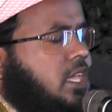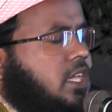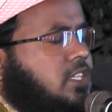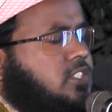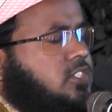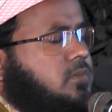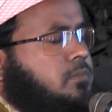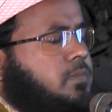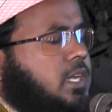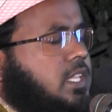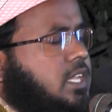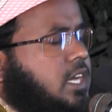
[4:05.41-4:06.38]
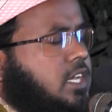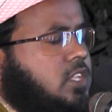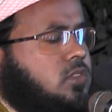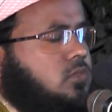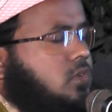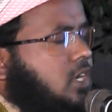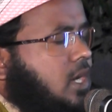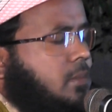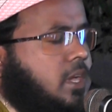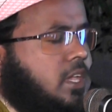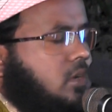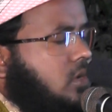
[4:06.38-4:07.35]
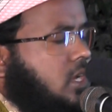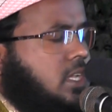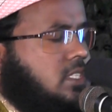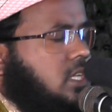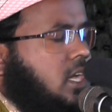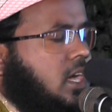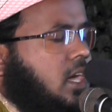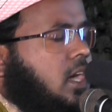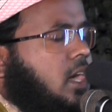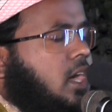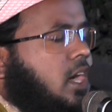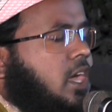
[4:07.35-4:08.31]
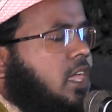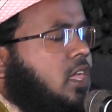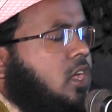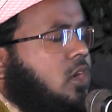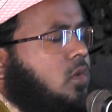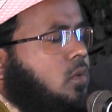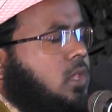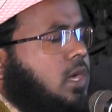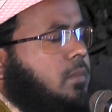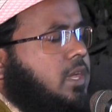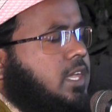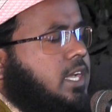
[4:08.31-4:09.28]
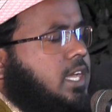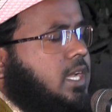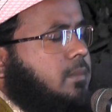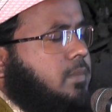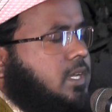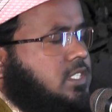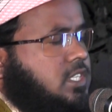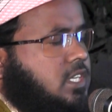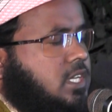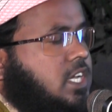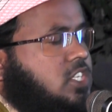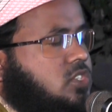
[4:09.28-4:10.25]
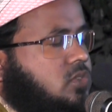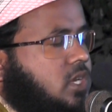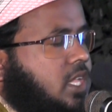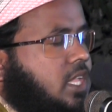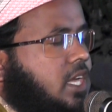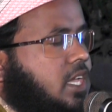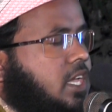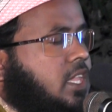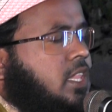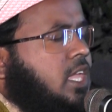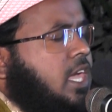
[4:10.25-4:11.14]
এই জিব্বা দিয়া কিন্তু কামাই করা যায় ওলামাই কেরামকে জিজ্ঞেস করে দেখেন